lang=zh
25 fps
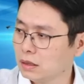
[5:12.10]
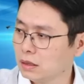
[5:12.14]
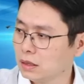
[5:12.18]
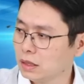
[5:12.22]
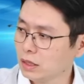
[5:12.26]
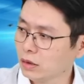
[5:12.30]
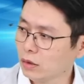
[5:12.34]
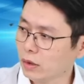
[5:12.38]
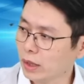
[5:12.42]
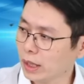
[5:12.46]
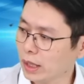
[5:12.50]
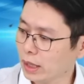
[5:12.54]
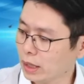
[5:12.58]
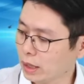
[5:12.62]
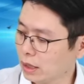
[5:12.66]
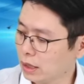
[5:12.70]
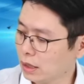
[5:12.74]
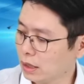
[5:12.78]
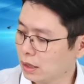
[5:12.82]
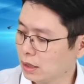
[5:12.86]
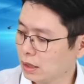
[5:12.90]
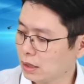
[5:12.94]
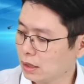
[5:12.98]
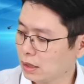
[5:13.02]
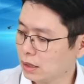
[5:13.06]
另外，
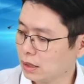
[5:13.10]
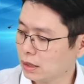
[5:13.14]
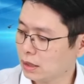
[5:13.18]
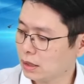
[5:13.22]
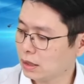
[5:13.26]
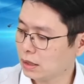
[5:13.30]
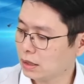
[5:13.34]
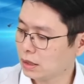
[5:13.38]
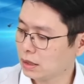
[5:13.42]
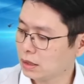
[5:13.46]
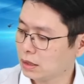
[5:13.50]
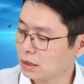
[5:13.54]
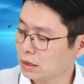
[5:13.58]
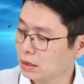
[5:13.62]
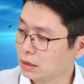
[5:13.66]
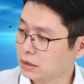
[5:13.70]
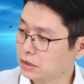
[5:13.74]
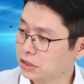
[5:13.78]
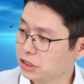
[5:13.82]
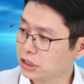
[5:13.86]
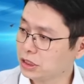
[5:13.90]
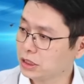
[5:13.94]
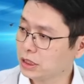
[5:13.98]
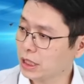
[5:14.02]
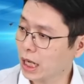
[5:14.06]

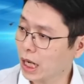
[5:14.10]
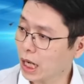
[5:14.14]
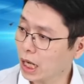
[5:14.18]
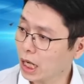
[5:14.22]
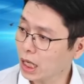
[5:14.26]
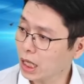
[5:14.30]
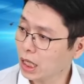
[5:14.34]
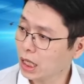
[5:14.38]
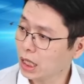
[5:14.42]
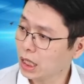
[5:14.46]
技嘉